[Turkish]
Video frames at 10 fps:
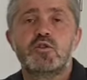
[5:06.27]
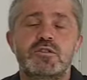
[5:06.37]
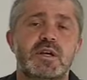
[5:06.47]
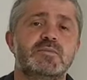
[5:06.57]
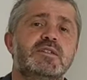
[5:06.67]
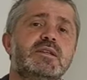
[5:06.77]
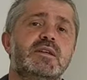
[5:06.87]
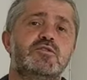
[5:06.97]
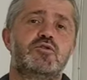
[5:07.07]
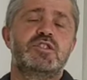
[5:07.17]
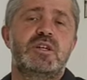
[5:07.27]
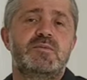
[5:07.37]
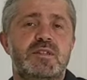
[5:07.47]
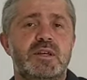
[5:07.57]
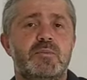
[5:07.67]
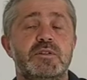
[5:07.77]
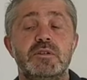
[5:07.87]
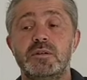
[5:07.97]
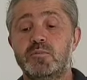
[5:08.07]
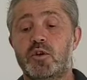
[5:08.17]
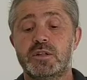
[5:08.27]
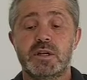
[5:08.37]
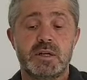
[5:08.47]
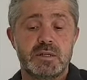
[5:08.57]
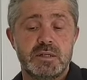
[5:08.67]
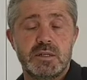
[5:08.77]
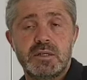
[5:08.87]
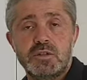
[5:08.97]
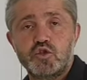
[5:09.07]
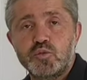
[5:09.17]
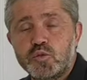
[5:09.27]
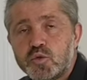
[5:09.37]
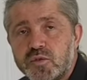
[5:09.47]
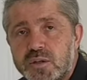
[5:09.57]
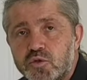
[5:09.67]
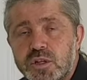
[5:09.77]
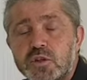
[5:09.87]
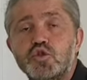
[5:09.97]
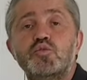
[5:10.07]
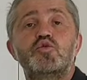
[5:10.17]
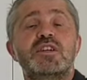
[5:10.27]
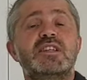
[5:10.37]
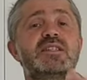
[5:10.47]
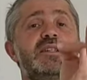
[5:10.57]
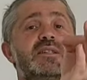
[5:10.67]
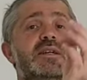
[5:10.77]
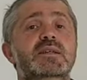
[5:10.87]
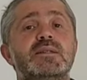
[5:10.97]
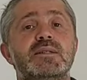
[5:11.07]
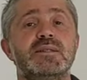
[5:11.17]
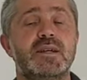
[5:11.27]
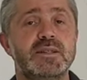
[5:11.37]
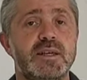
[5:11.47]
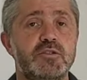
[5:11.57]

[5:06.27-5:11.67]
Dostlarım sanitasyon işlemimizi de yaptık. Bu arada e, çubuğumuz var burada. Çubuğu da kesinlikle sanite